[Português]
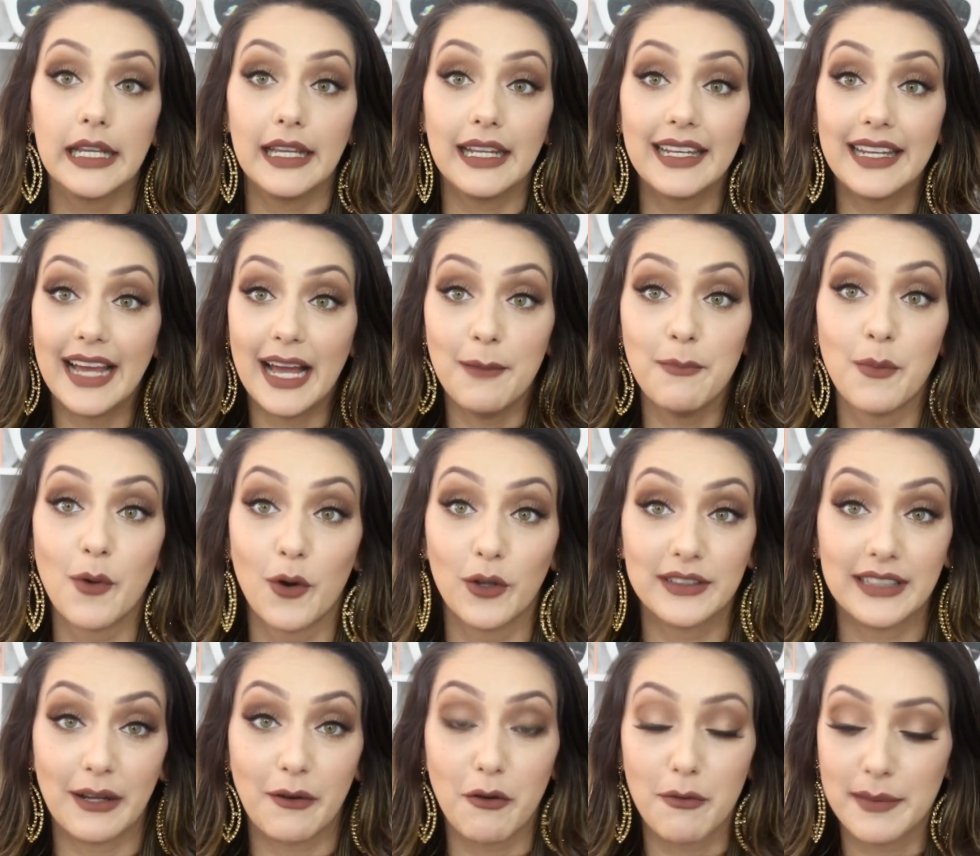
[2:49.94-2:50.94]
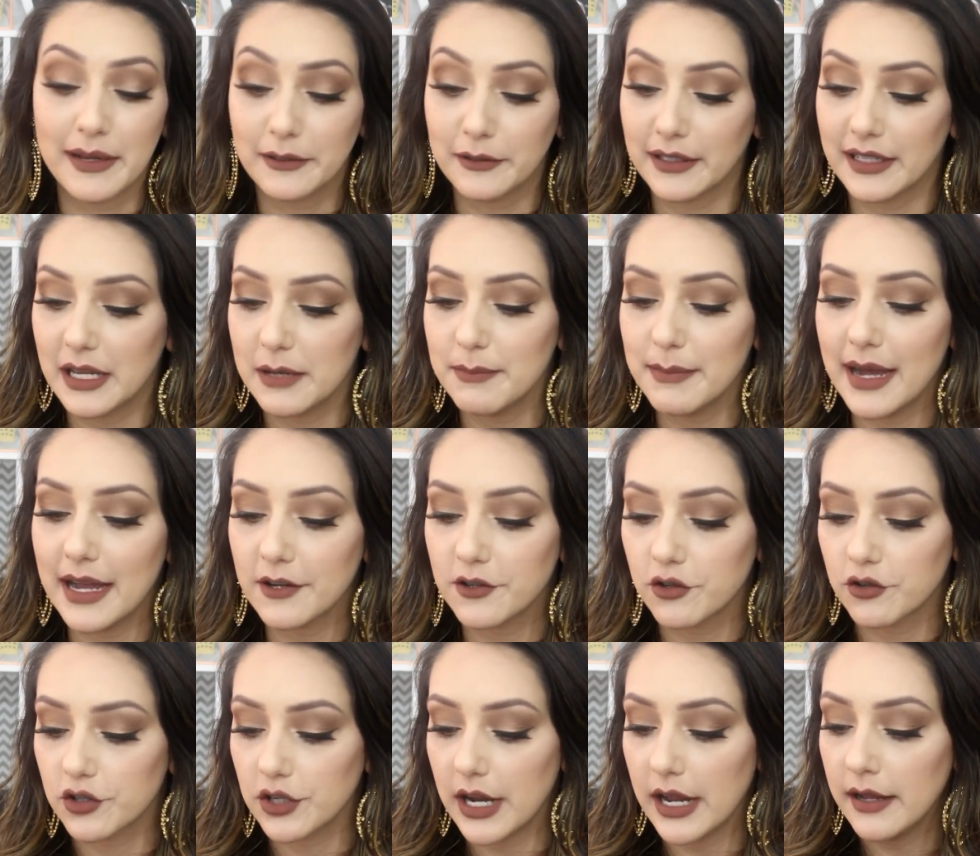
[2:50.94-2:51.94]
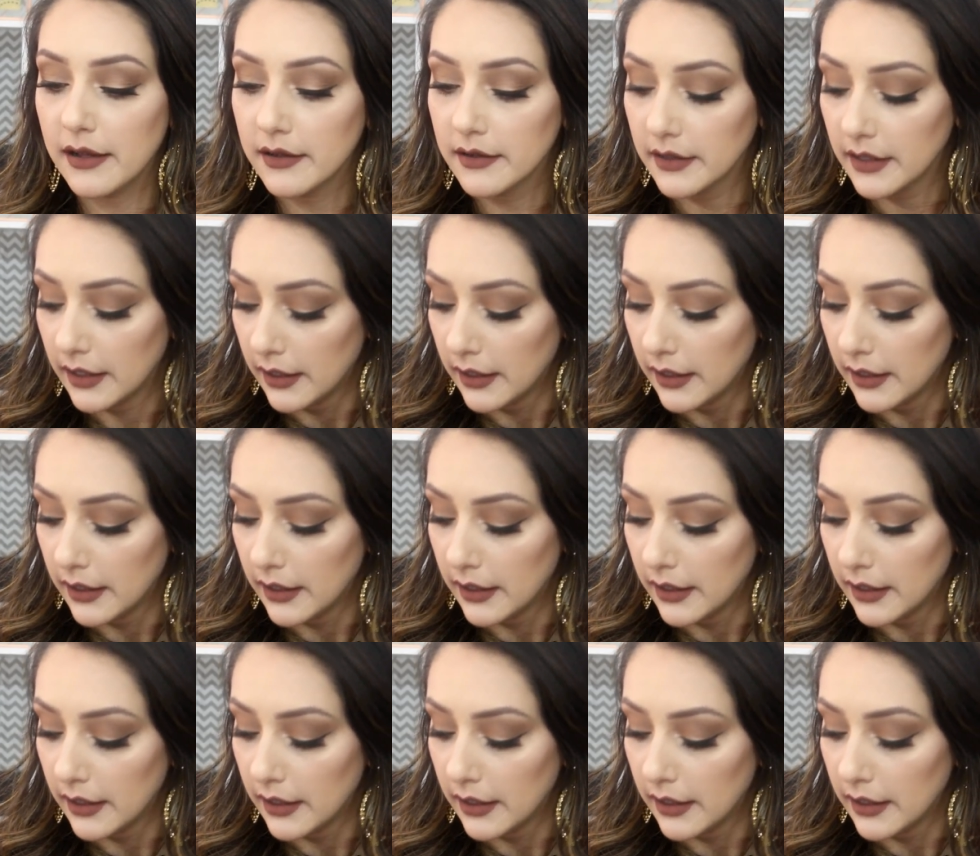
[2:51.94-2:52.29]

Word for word: Ele amou, tá comendo aqui embaixo já.